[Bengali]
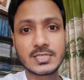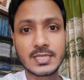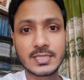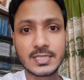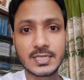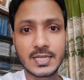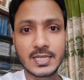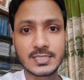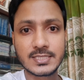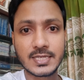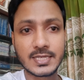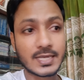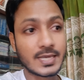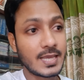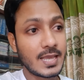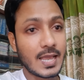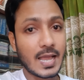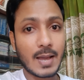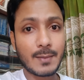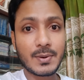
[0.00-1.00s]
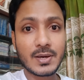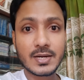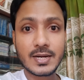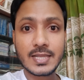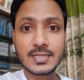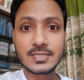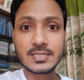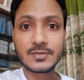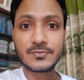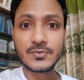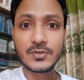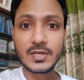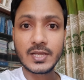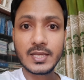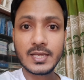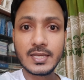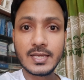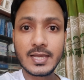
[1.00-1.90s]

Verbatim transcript: সাথে নিয়ে যাই আবার রাত্রে ফিরে